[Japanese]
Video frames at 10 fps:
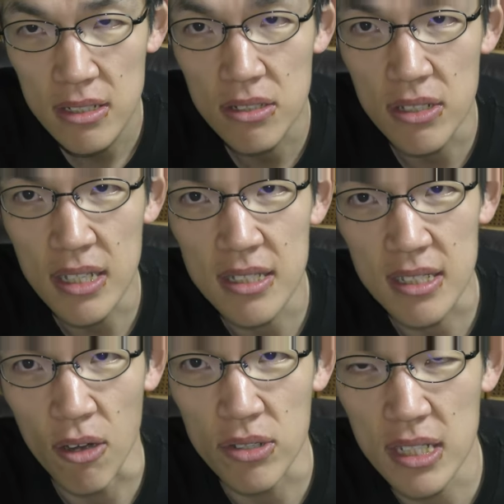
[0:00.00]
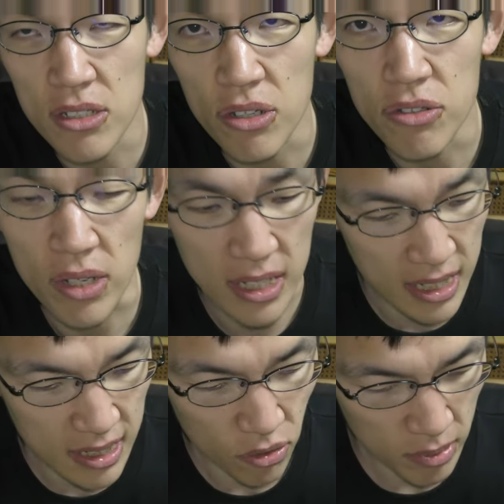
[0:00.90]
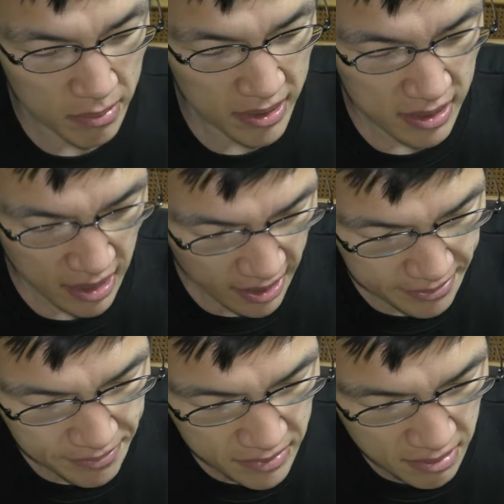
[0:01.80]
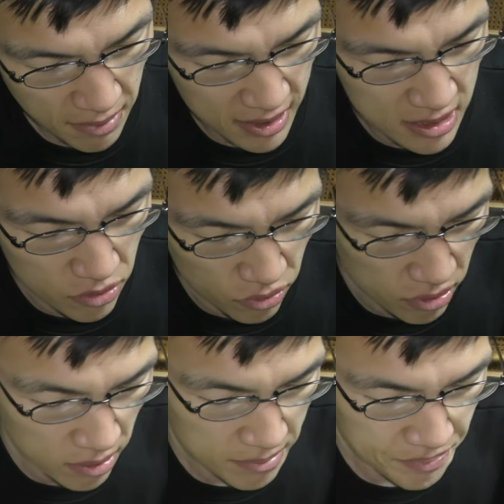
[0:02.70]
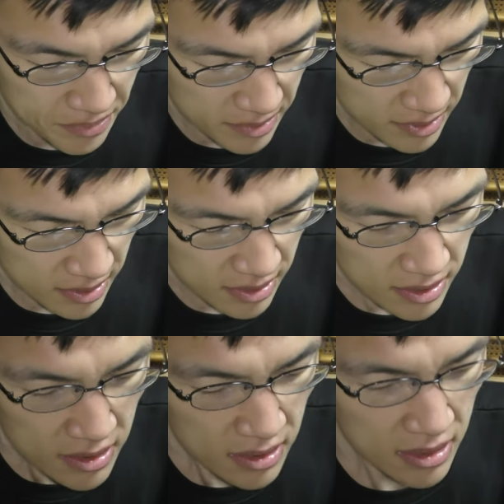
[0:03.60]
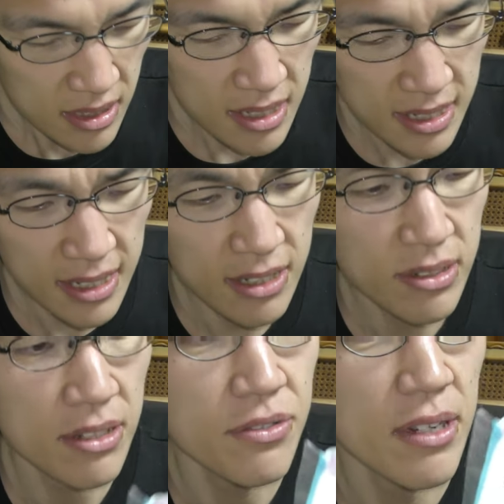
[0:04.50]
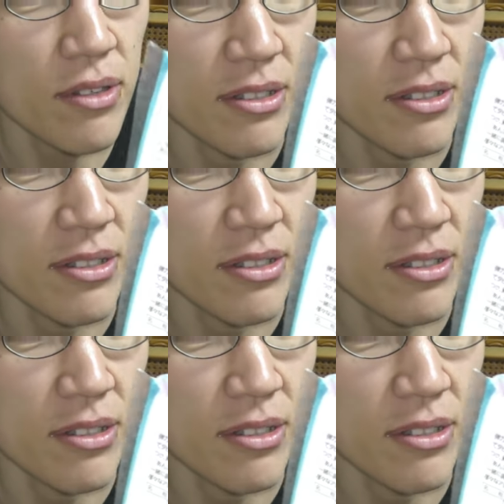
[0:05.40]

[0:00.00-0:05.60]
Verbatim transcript: スイーツが欲しいという時にいいと思いますね。まあ一応この、さっき言った夕平も